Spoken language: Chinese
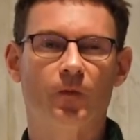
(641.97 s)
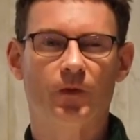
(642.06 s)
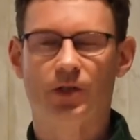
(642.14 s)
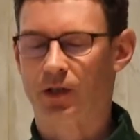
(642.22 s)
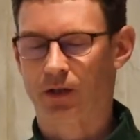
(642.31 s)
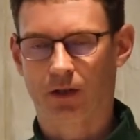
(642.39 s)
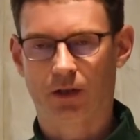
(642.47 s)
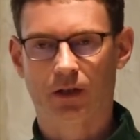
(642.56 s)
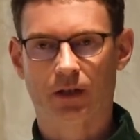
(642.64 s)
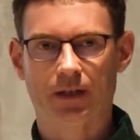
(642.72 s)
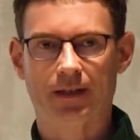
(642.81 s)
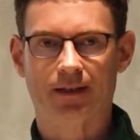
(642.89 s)
整
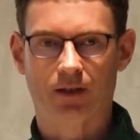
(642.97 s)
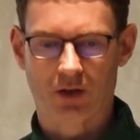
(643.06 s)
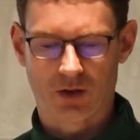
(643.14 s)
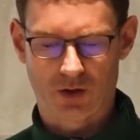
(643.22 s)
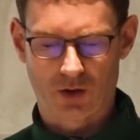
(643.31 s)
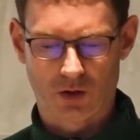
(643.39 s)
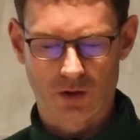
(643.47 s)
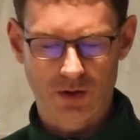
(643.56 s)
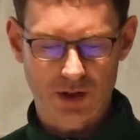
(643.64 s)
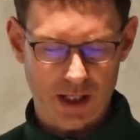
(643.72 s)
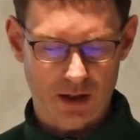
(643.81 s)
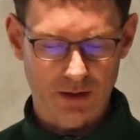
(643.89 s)
个宗
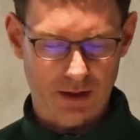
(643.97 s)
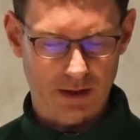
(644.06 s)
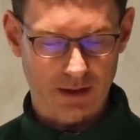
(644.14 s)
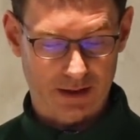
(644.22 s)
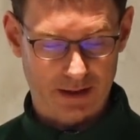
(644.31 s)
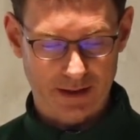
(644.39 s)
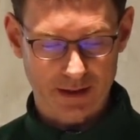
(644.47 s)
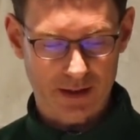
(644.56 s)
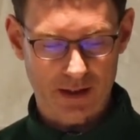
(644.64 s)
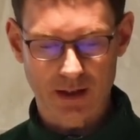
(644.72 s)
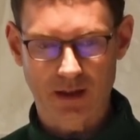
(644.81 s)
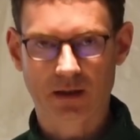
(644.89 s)
教的革
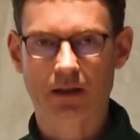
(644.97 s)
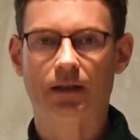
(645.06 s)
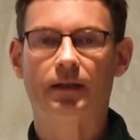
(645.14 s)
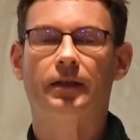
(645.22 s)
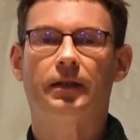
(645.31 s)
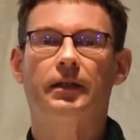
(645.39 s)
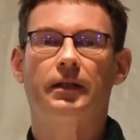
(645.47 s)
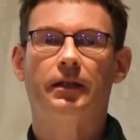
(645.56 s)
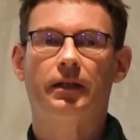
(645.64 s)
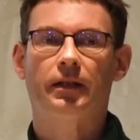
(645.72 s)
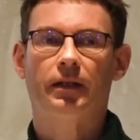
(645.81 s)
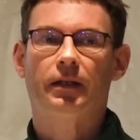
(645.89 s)
新。
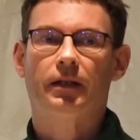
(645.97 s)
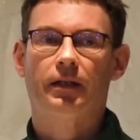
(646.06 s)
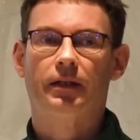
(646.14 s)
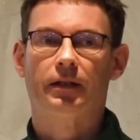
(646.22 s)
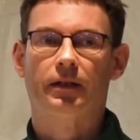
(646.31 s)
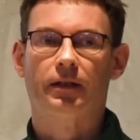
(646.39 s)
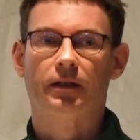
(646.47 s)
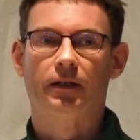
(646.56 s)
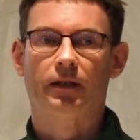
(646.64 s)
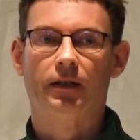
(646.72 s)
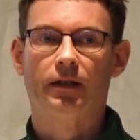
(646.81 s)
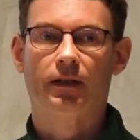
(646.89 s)

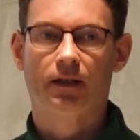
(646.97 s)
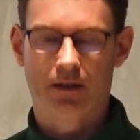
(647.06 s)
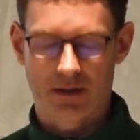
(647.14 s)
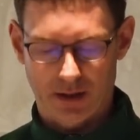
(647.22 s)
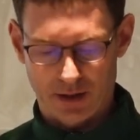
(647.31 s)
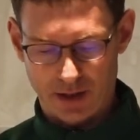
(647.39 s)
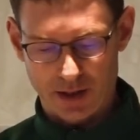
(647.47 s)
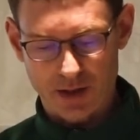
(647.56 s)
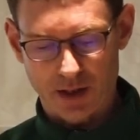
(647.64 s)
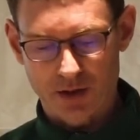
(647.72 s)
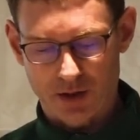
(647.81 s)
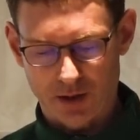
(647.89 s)
哦，这这
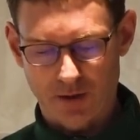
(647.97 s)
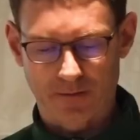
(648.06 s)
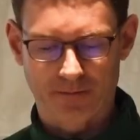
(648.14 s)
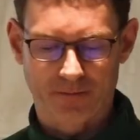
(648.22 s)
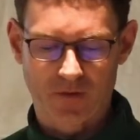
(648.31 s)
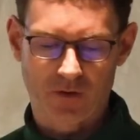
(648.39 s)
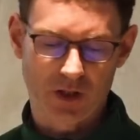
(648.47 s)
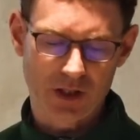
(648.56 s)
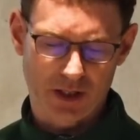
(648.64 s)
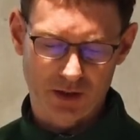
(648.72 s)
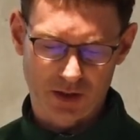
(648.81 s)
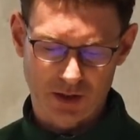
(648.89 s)
件事非
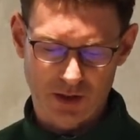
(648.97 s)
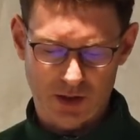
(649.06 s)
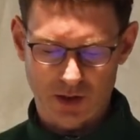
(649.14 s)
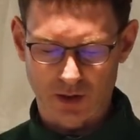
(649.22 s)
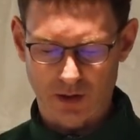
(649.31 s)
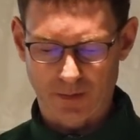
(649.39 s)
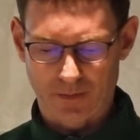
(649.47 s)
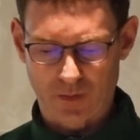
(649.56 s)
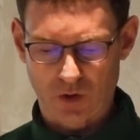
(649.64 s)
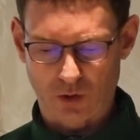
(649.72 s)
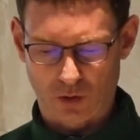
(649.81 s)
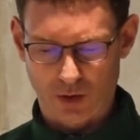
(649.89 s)
常支持，
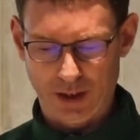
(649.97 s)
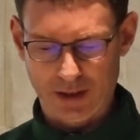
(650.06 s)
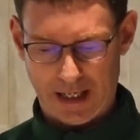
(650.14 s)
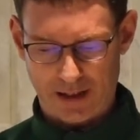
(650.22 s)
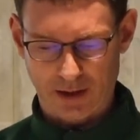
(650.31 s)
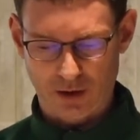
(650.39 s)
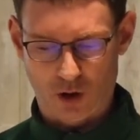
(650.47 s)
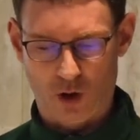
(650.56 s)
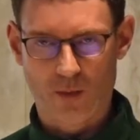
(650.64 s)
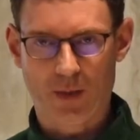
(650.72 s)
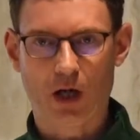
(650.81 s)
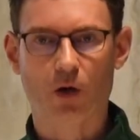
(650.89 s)
鼓励他的
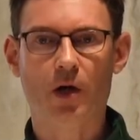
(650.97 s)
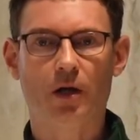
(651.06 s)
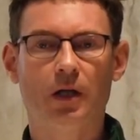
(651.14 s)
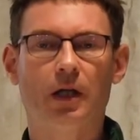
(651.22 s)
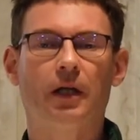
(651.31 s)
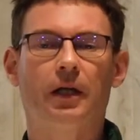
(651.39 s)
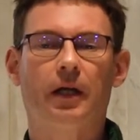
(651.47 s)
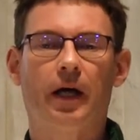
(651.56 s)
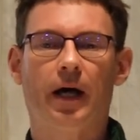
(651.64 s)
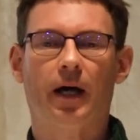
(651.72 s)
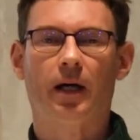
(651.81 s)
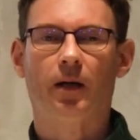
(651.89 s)
同胞。
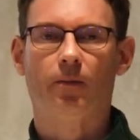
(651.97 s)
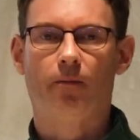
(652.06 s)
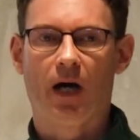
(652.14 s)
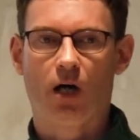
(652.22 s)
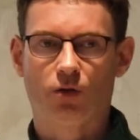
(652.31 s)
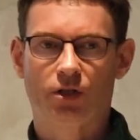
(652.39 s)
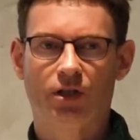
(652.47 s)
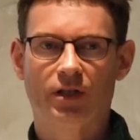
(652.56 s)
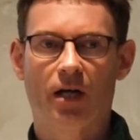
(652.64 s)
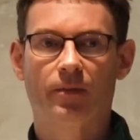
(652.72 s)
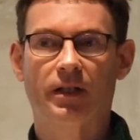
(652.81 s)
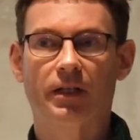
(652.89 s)
啊，保持
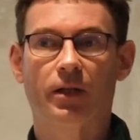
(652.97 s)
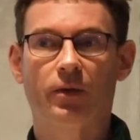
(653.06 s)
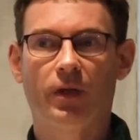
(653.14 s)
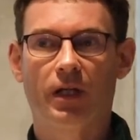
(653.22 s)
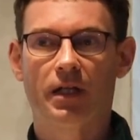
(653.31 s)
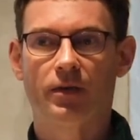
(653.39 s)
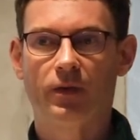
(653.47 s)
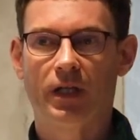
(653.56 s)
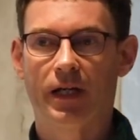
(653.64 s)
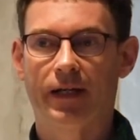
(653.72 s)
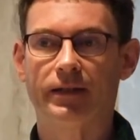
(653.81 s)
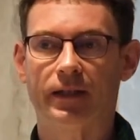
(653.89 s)
他们的原
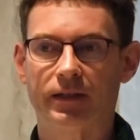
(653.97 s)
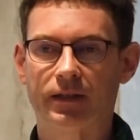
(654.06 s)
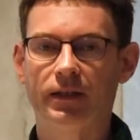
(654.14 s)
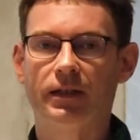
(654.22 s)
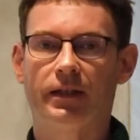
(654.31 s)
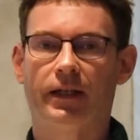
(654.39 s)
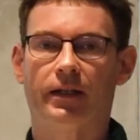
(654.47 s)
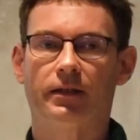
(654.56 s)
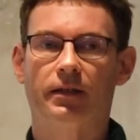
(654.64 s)
来的信仰，